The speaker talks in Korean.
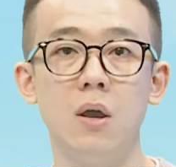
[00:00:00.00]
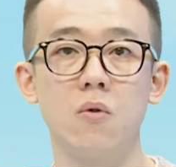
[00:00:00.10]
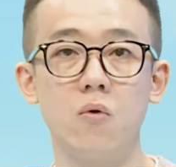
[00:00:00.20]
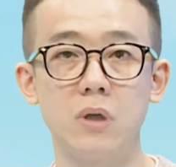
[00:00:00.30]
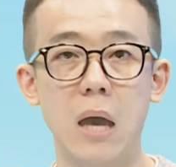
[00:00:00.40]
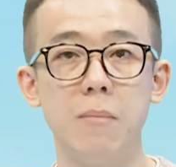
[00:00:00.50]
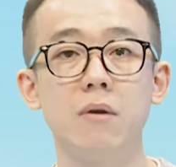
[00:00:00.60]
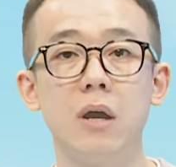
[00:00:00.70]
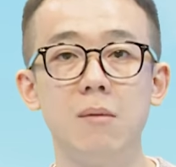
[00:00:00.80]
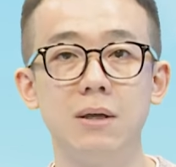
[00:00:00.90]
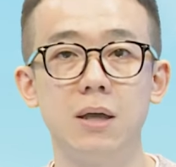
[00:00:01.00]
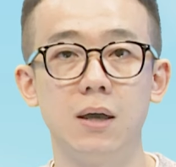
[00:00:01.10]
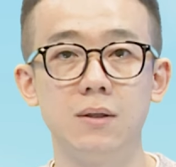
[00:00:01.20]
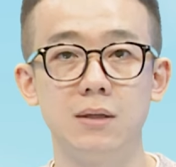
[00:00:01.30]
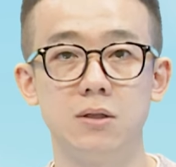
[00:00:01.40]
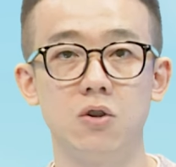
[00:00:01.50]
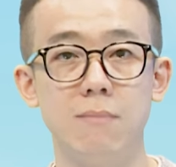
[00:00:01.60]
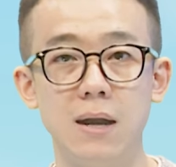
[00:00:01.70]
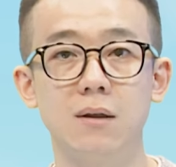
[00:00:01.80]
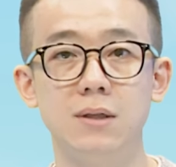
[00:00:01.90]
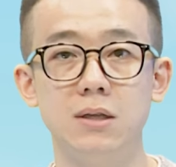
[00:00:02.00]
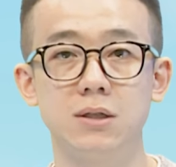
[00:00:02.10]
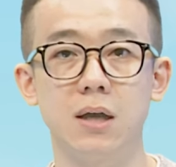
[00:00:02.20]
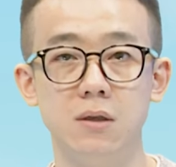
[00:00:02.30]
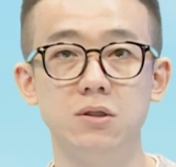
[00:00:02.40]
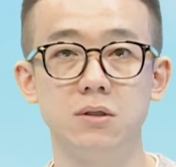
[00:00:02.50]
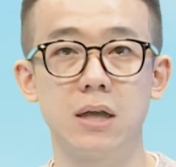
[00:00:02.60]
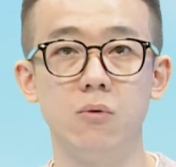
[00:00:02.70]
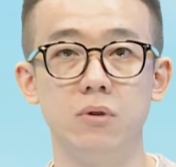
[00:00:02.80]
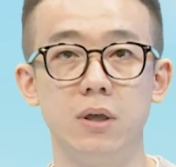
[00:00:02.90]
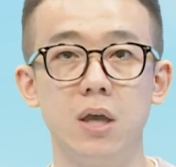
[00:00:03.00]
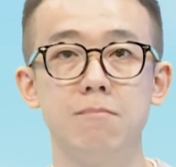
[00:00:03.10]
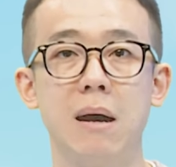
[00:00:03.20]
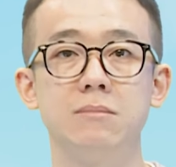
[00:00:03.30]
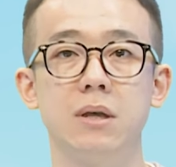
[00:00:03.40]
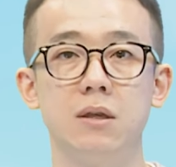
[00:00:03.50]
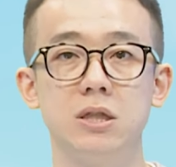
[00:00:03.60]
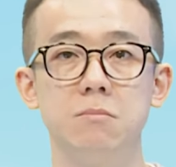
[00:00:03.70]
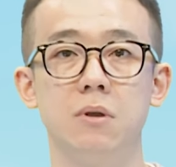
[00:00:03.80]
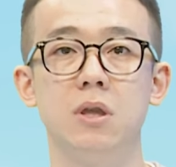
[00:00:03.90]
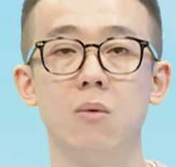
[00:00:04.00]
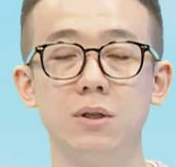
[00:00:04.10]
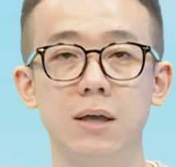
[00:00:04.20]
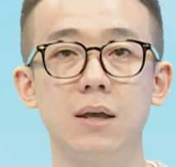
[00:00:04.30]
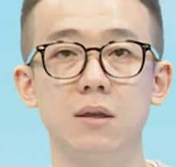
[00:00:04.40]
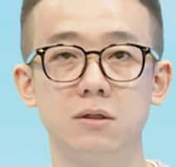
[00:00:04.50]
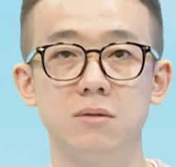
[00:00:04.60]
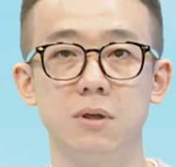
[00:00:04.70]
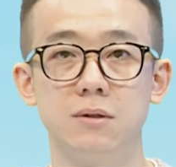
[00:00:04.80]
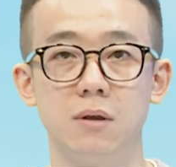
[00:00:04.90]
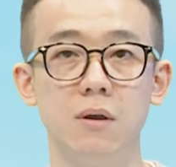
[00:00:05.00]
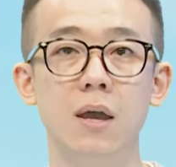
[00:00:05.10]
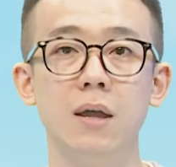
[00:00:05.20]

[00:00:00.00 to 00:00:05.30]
고기압 영향을 받아 대체로 맑은 날씨가 이어지는 가운데 밤사이 지면이 원활하게 식으면서